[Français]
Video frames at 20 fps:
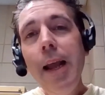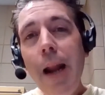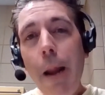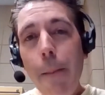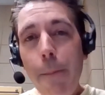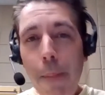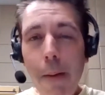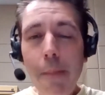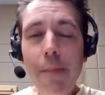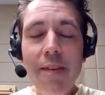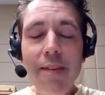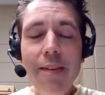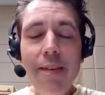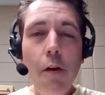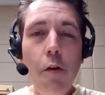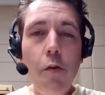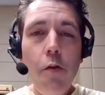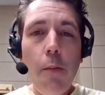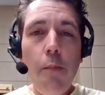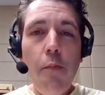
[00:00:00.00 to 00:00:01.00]
la
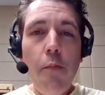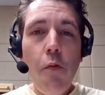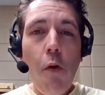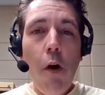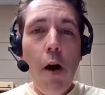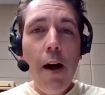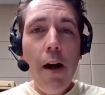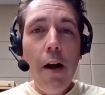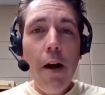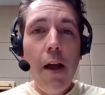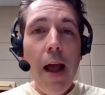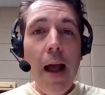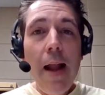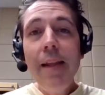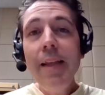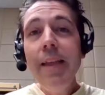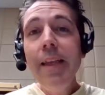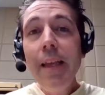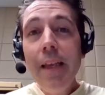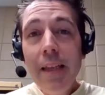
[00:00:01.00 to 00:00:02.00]
permission de pouvoir euh,
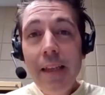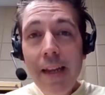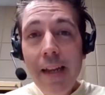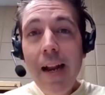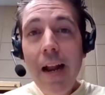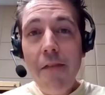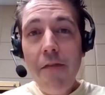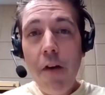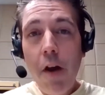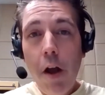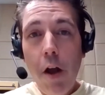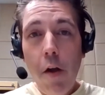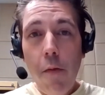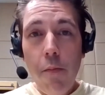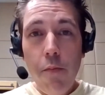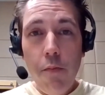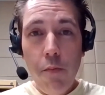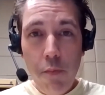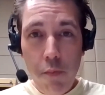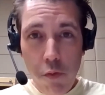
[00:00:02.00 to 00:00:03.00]
aligner Guy Lafleur
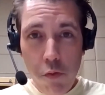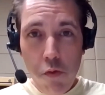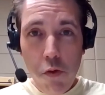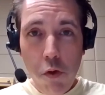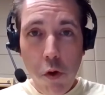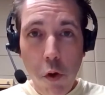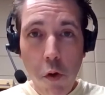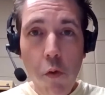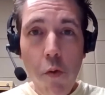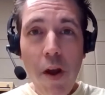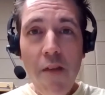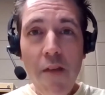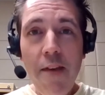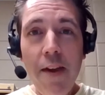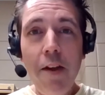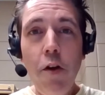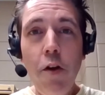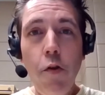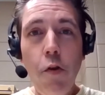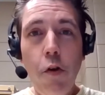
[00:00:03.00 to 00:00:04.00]
pour eux
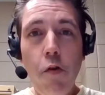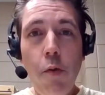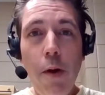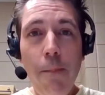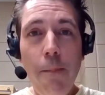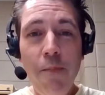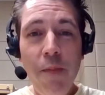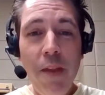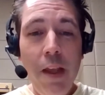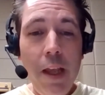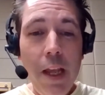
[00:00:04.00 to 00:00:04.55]
avec le tournoi.